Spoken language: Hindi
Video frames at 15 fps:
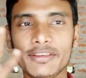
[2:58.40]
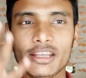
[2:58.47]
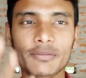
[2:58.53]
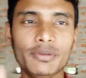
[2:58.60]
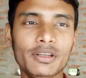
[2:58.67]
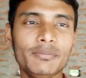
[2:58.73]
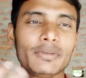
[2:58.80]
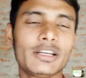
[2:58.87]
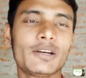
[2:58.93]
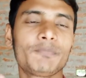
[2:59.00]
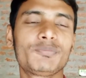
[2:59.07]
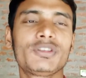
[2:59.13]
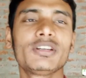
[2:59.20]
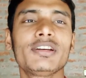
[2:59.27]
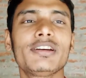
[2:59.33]
वैसे भी मैं
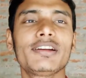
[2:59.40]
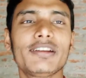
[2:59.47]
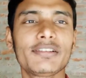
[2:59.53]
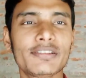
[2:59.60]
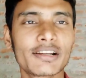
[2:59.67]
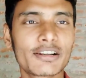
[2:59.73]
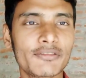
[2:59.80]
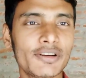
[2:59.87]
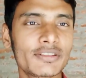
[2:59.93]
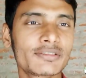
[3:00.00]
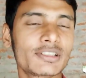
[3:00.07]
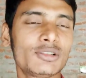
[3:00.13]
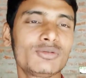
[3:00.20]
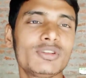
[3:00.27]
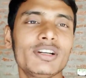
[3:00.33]
आपसे
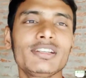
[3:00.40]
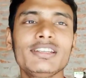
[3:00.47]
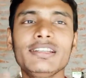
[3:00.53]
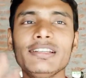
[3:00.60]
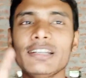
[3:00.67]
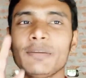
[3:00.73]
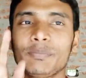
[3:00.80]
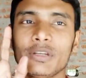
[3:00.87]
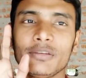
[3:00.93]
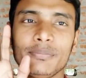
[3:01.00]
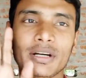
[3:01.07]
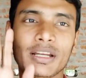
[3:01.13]
रिक्वेस्ट करूंगा कि आपके